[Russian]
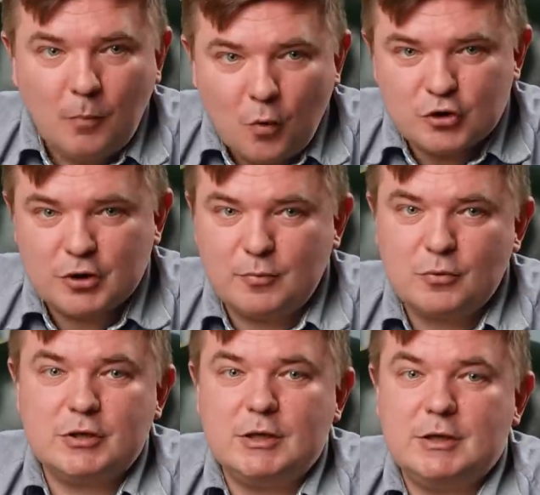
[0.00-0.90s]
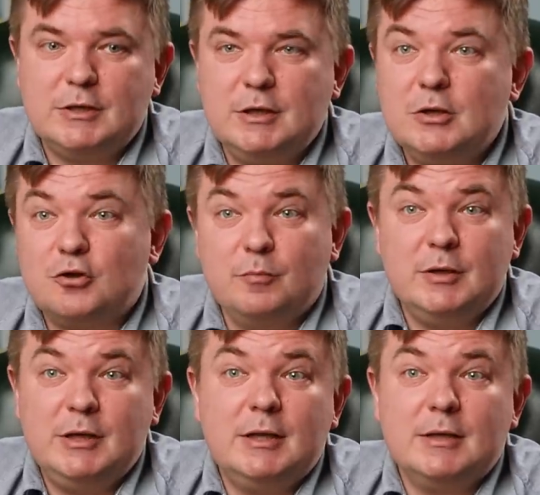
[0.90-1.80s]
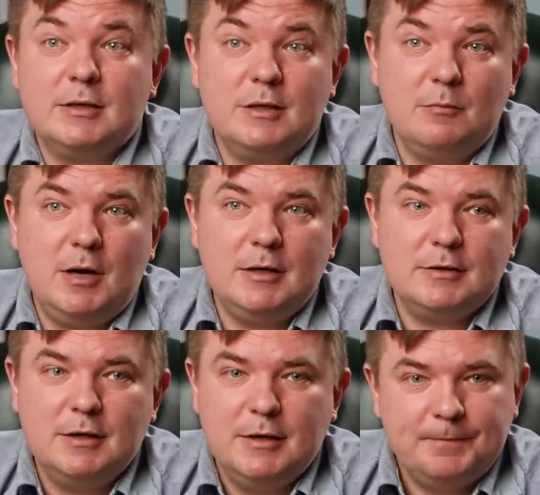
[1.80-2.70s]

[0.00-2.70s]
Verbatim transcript: Можно просто это сделать, чтобы дети занимались